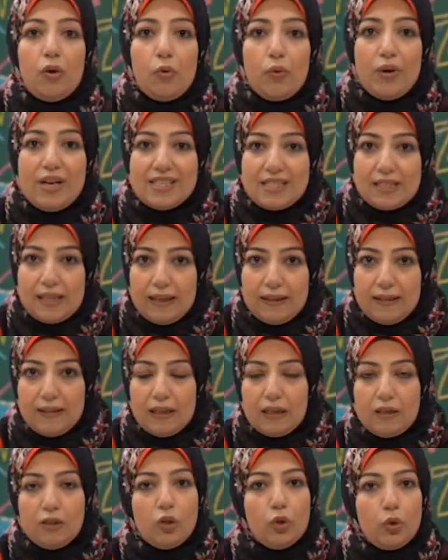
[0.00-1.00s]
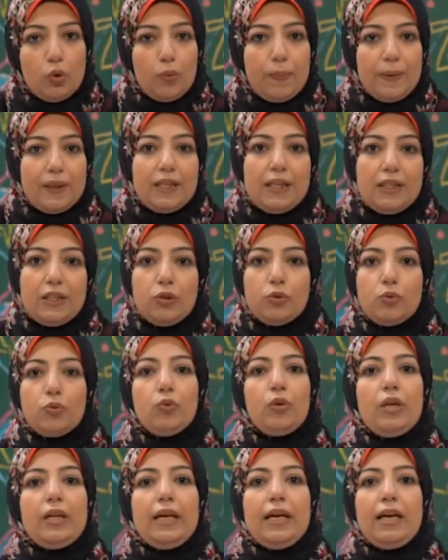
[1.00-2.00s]
كويس جدا وبدا
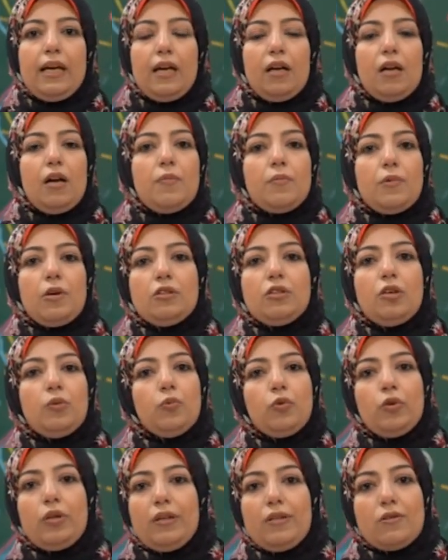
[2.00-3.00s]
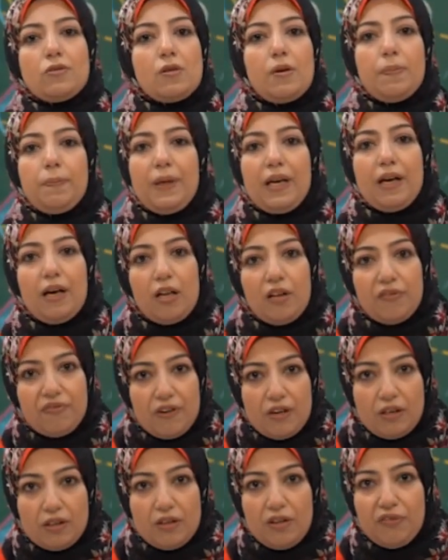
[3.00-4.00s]
يقول ايه هي الامراض اللي ممكن يصاب بيها
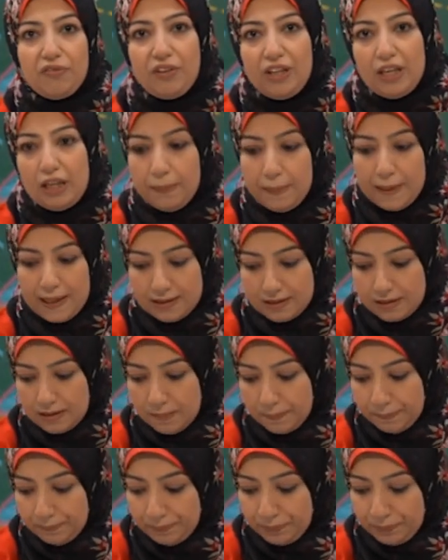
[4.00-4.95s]
الفرد في البيئه دي